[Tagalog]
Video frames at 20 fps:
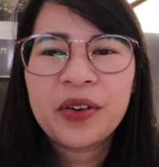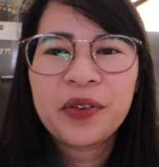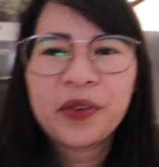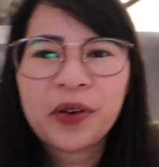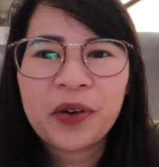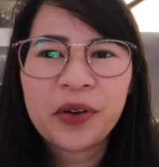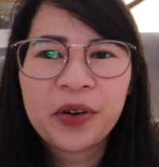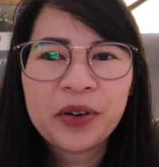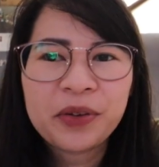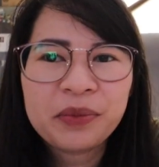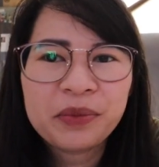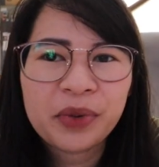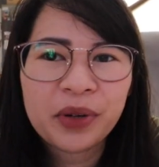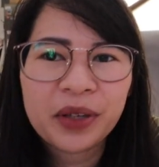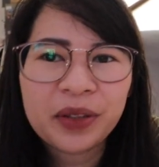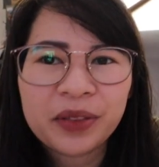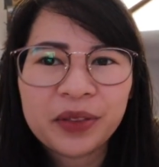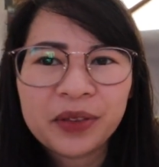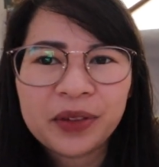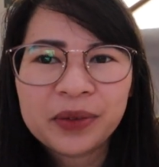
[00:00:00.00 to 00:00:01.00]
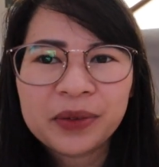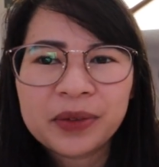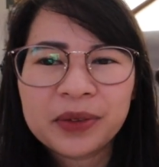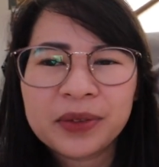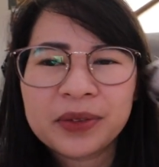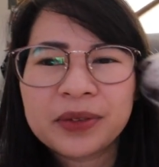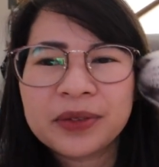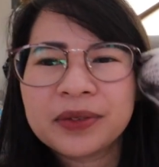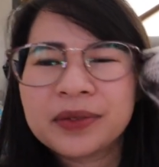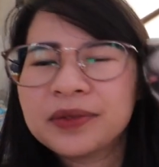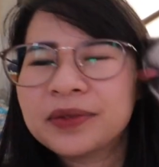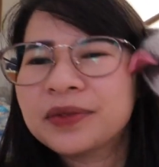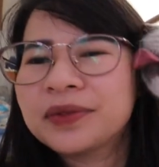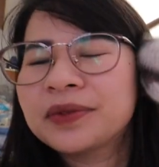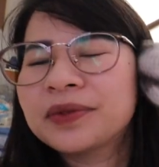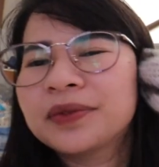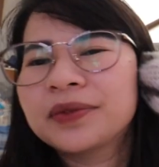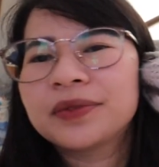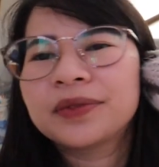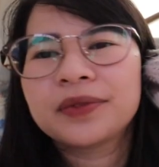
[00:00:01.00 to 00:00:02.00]
Oh, buit daw oh.
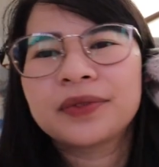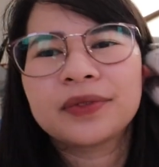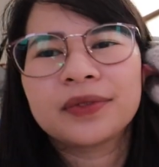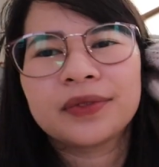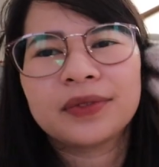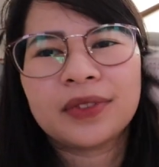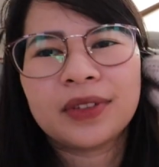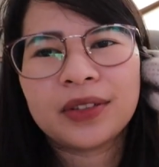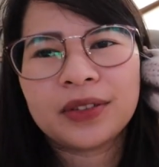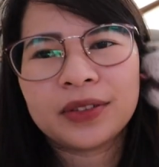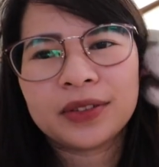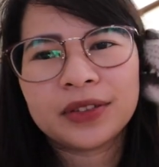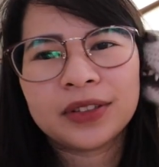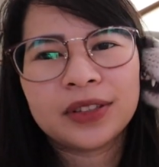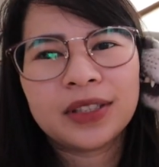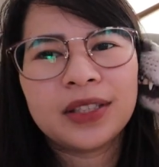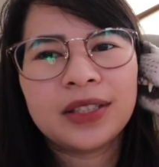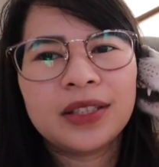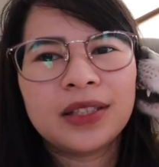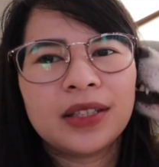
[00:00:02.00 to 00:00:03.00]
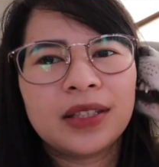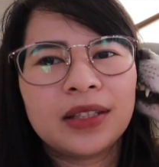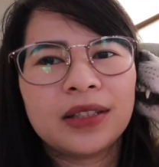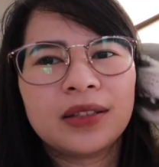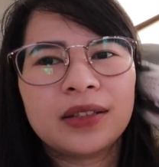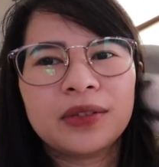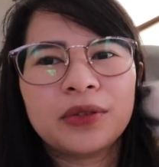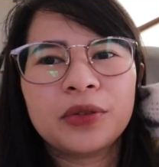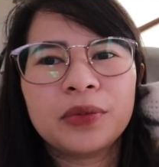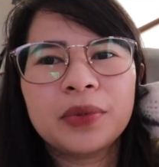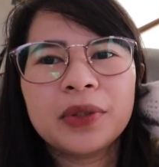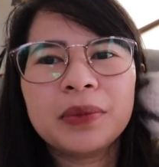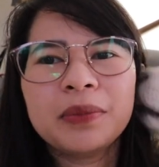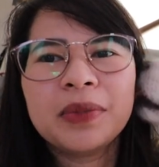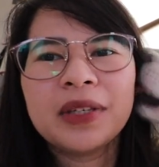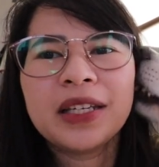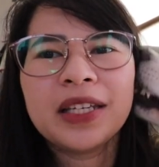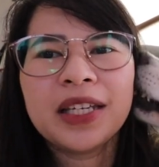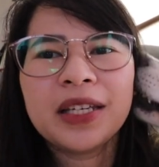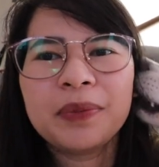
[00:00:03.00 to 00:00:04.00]
Oh, sige. Oh, ba't
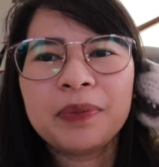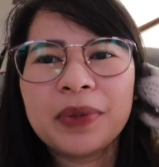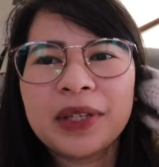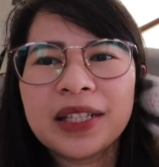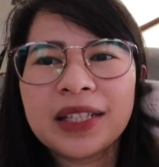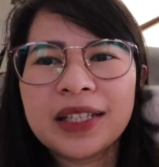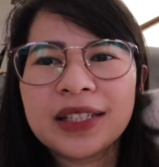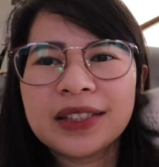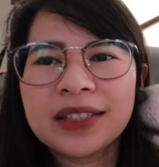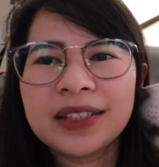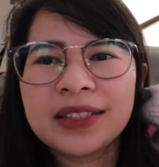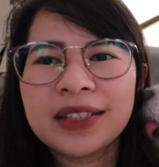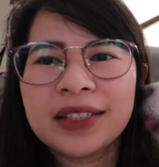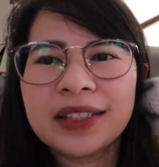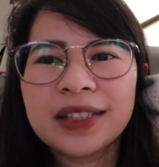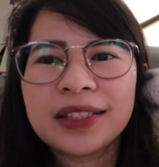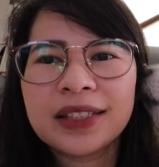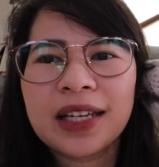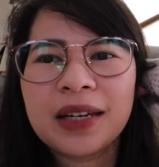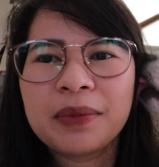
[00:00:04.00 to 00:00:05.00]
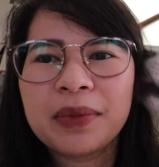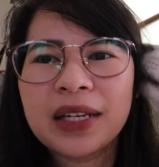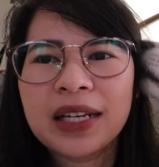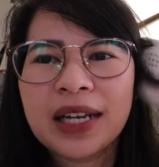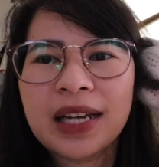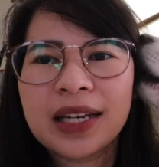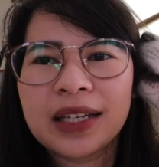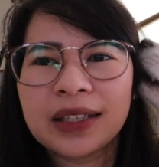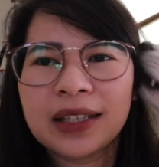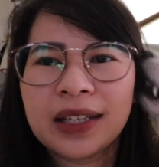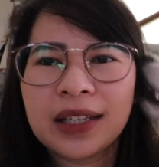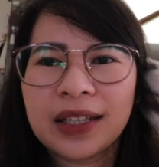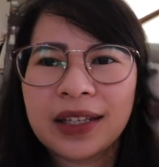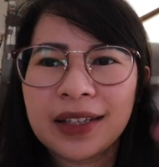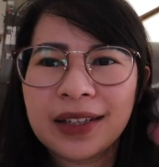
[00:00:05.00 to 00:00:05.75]
may ipin kasing sinasama lagi?